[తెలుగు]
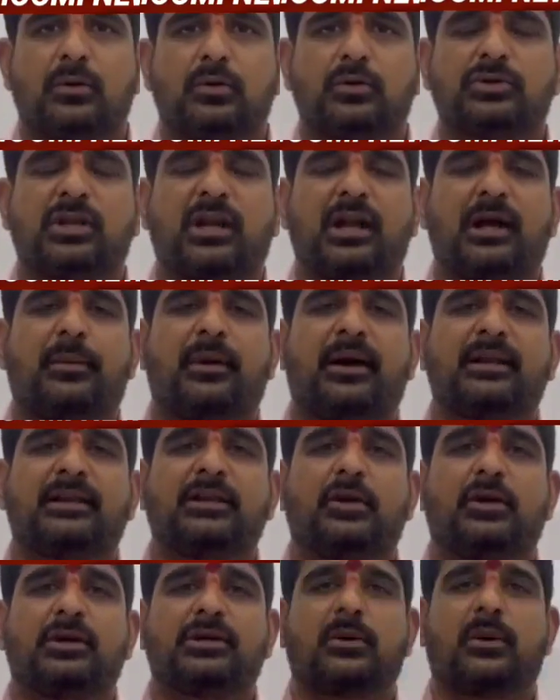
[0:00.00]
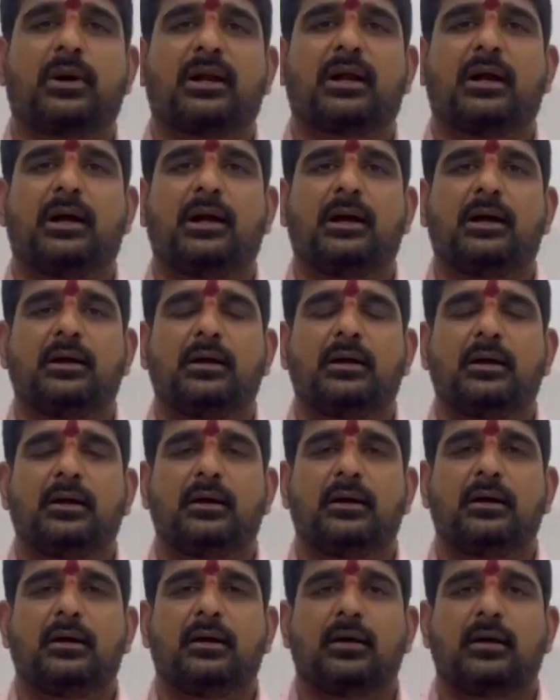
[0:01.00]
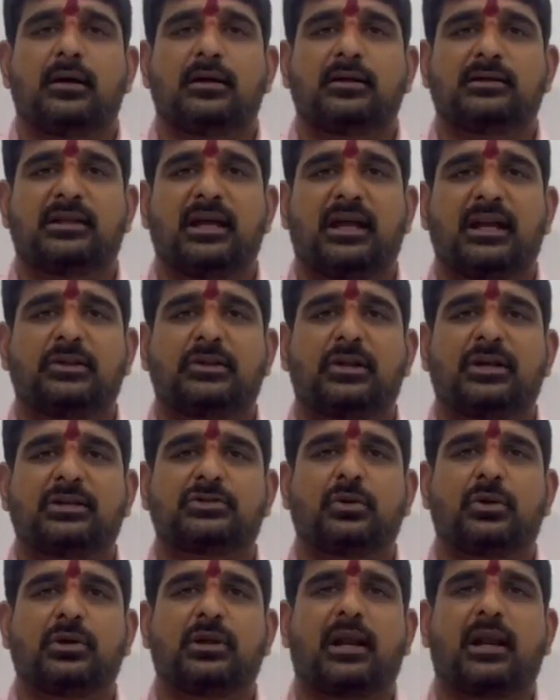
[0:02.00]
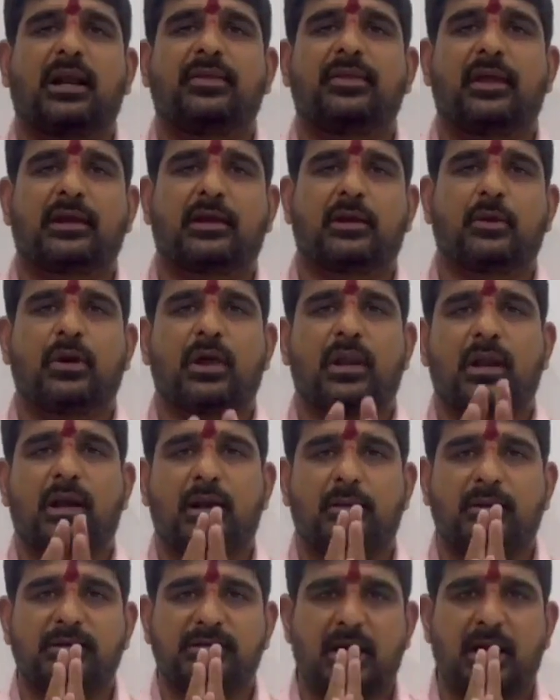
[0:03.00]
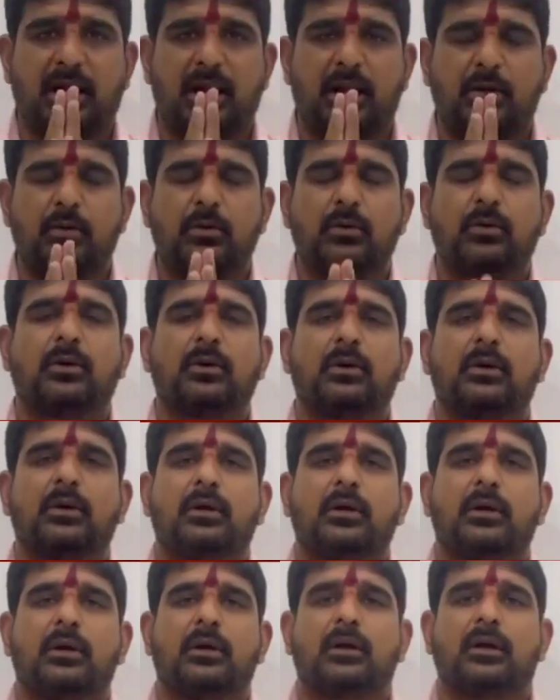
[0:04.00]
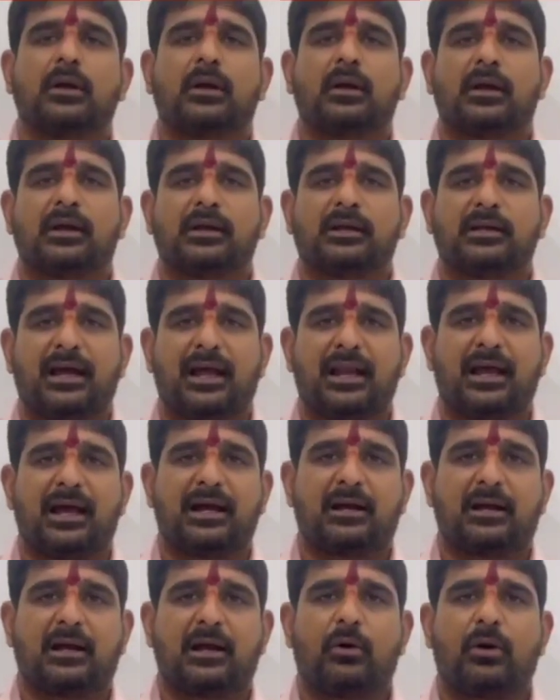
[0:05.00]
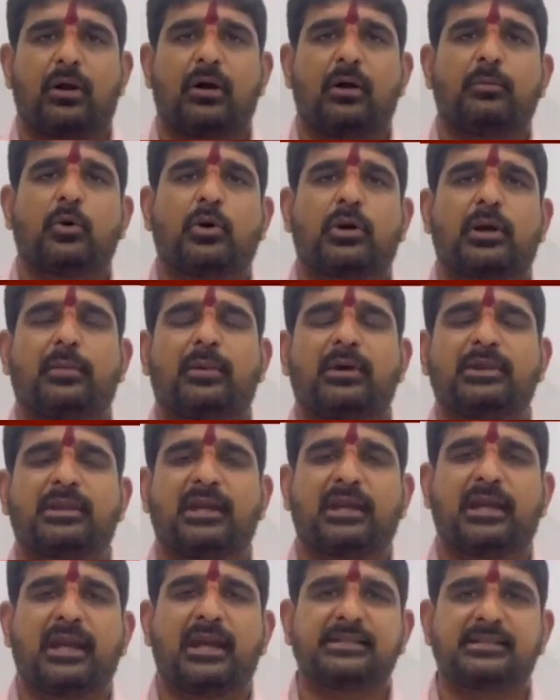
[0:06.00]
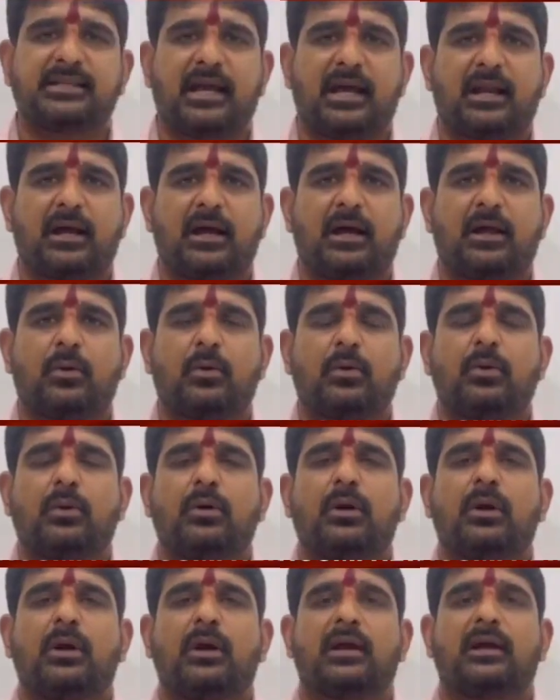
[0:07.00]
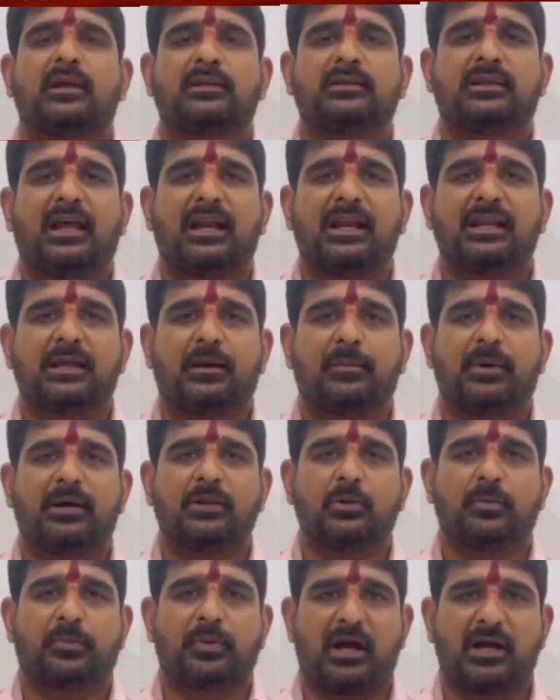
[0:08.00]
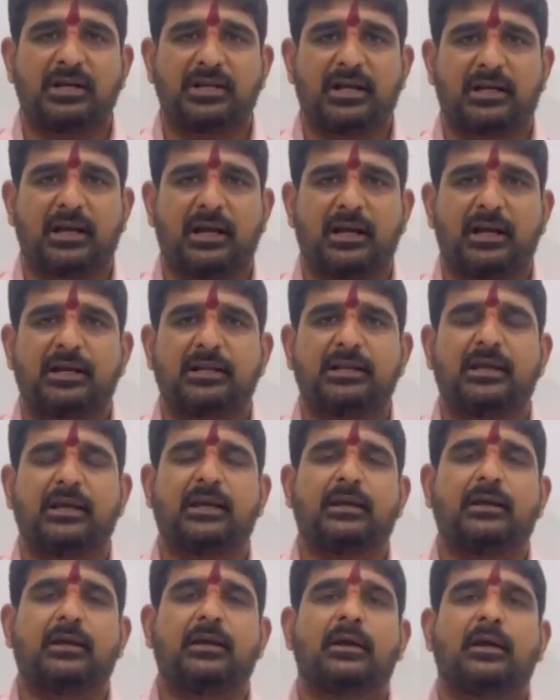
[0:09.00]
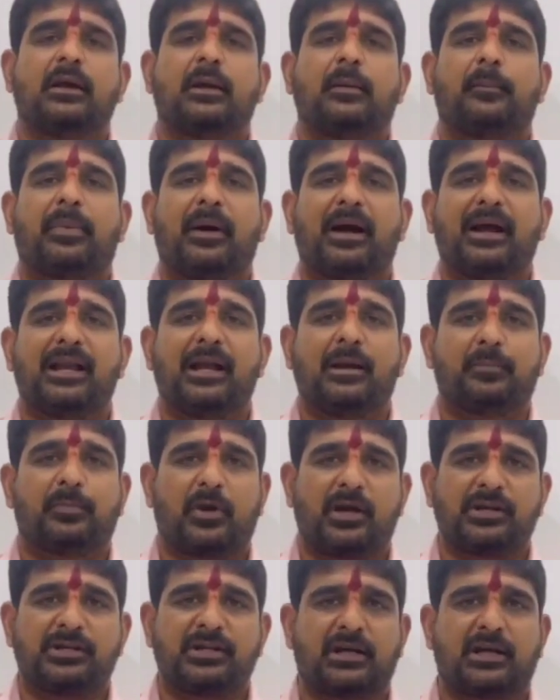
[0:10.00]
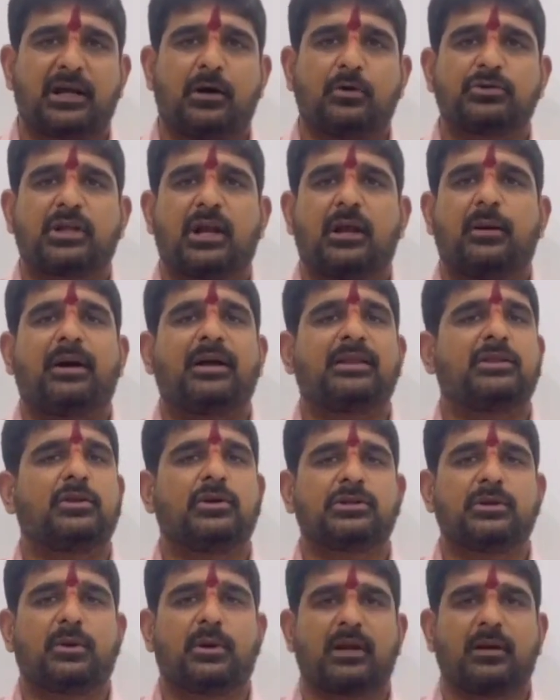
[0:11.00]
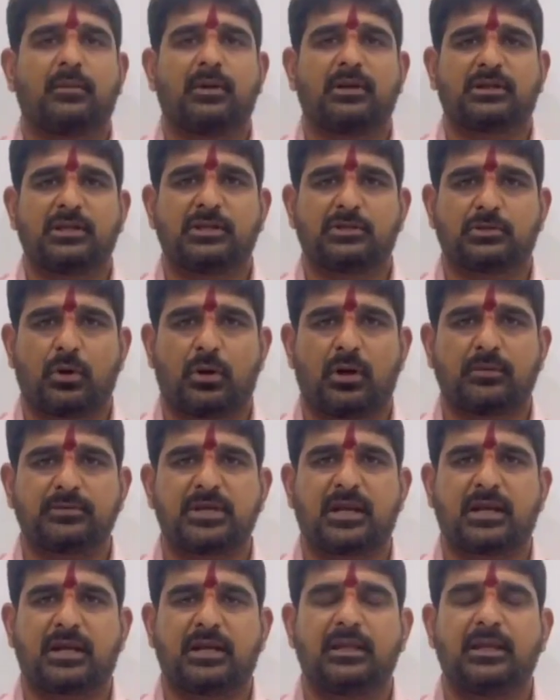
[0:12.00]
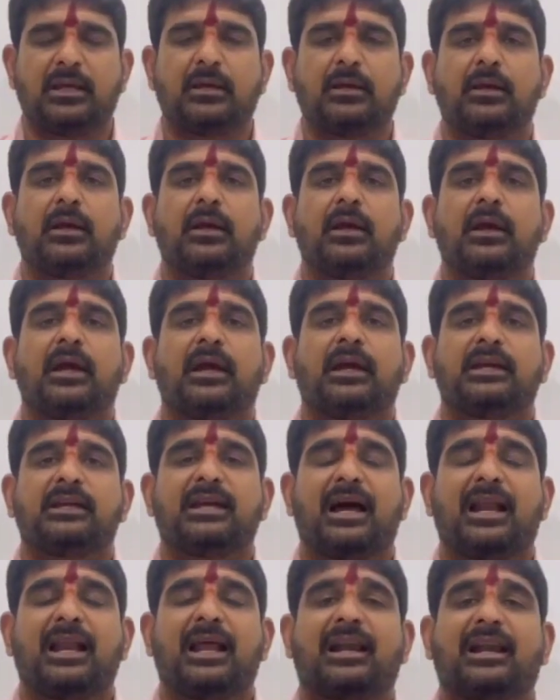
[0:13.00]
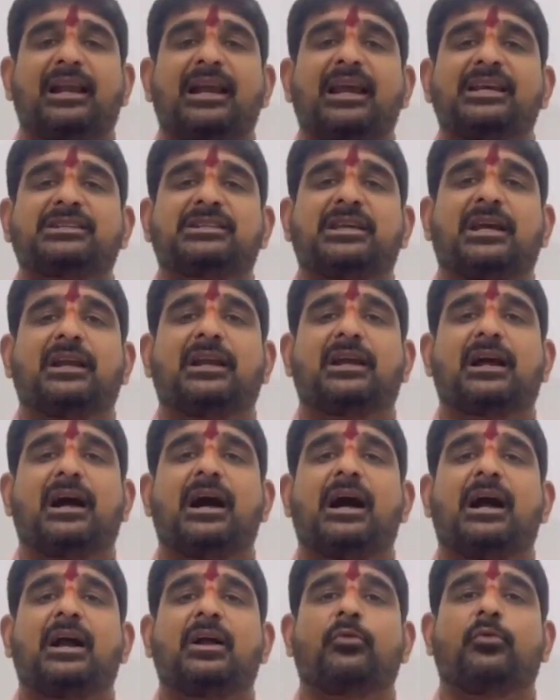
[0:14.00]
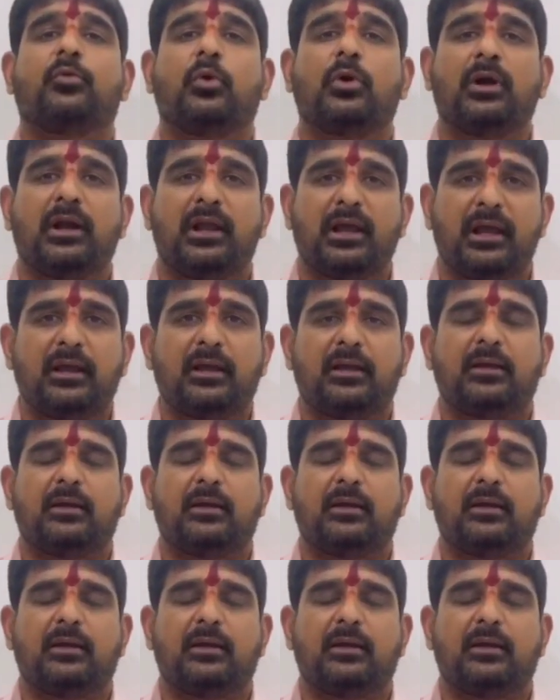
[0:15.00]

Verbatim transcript: హుజురాబాద్ నియోజకవర్గ దళితుల సోదరులందరికీ కూడా నా నమస్కారాలు ఇలా గౌరవ ముఖ్యమంత్రి కేసీఆర్ గారు దళిత బంధు ప్రాజెక్ట్ అనేది పైలట్ ప్రాజెక్ట్గా హుజరాబాద్ నియోజకవర్గంలో తీసుకోవడం జరిగింది ఇలా రేషన్ కార్డు ఉండి